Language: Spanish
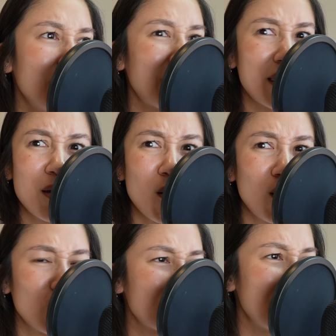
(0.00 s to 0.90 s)
Te
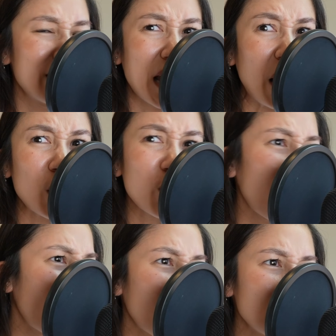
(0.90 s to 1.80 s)
digo, o sea, llegaron
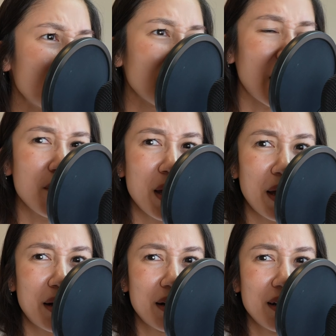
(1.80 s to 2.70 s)
todos a
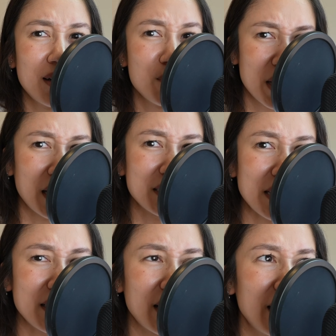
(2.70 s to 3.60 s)
ver mi
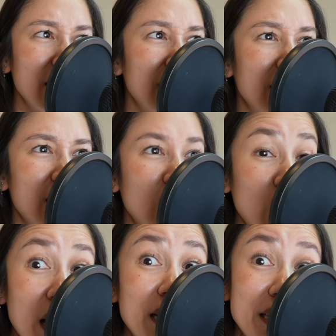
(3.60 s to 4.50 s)
casita
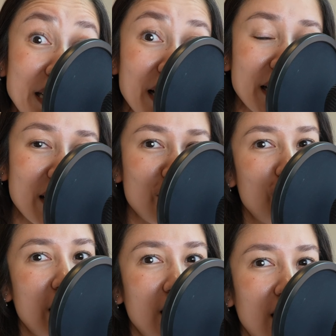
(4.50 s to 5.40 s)
el día que
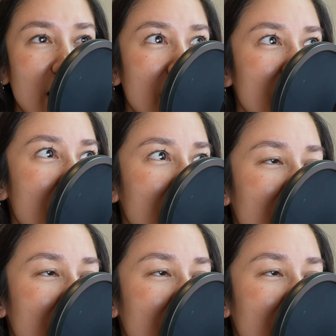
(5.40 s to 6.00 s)
fui a dar